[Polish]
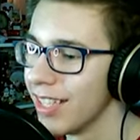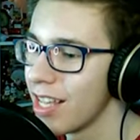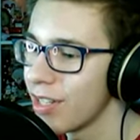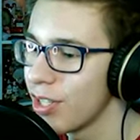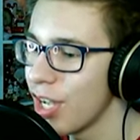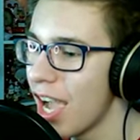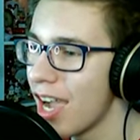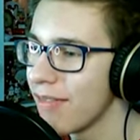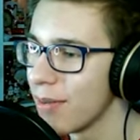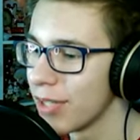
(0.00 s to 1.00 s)
Znaczy, że
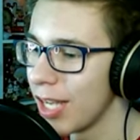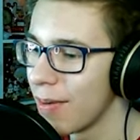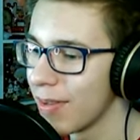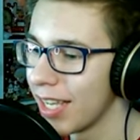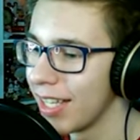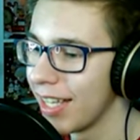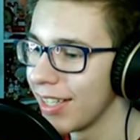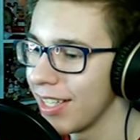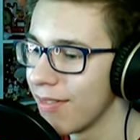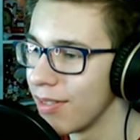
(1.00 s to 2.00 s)
ja wiem, że ja mam
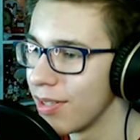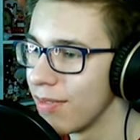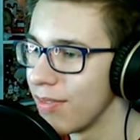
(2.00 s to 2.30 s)
gadane, nie wiem, czy wy